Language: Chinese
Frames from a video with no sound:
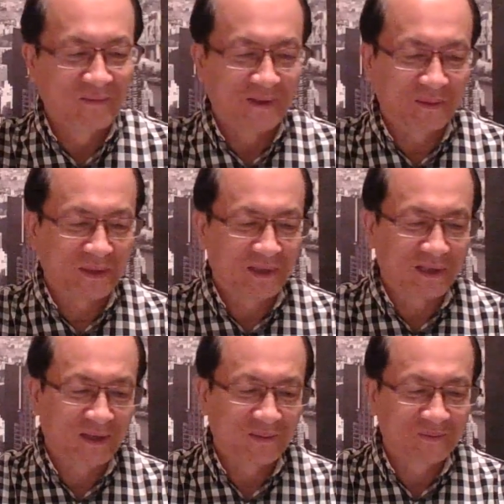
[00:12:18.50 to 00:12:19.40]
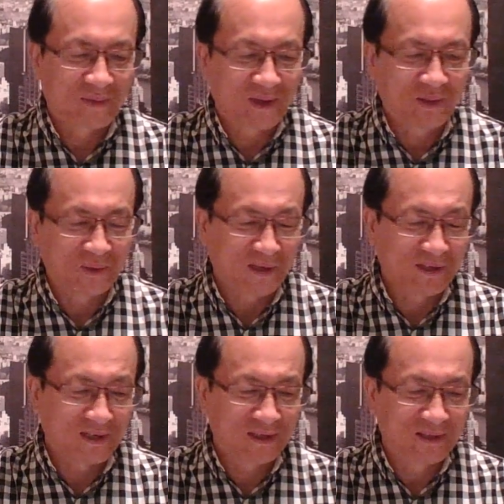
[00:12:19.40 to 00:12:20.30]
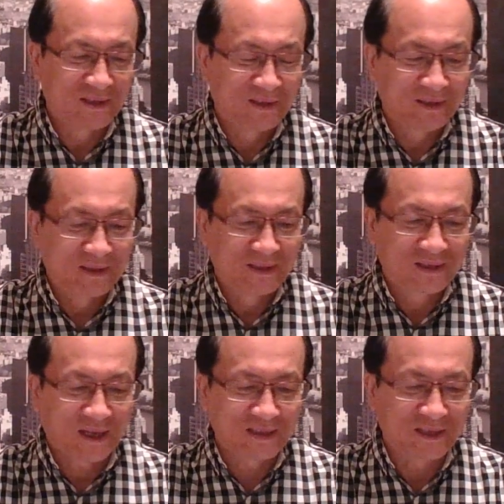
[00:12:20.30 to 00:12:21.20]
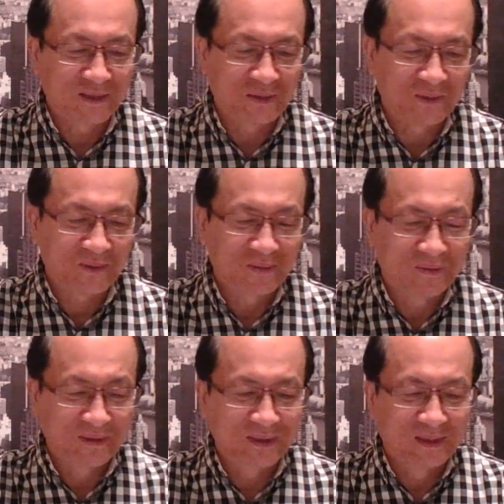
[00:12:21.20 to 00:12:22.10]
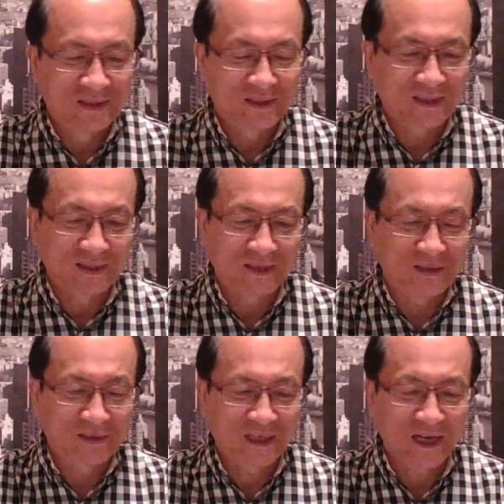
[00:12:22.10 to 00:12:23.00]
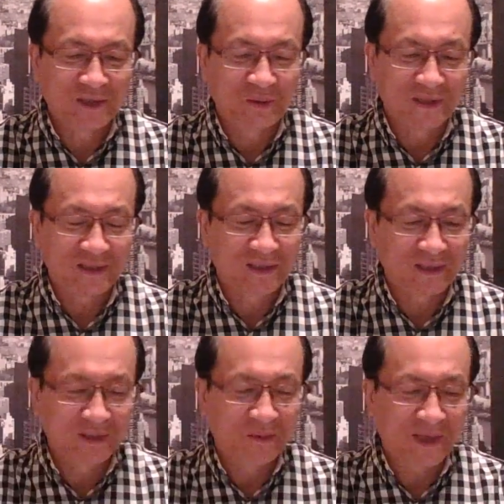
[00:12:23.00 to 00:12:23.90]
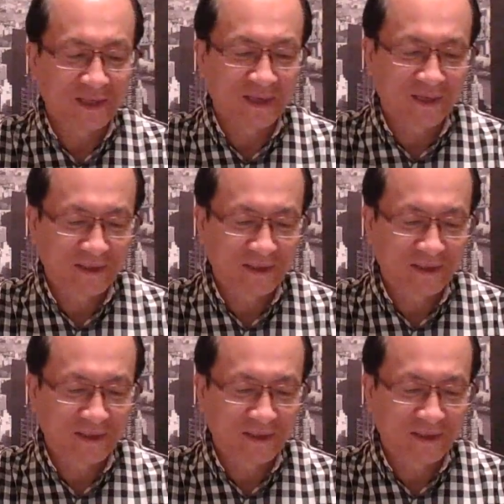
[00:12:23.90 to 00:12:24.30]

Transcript: 那么后来呢，他这个又这个参选这个议员呐，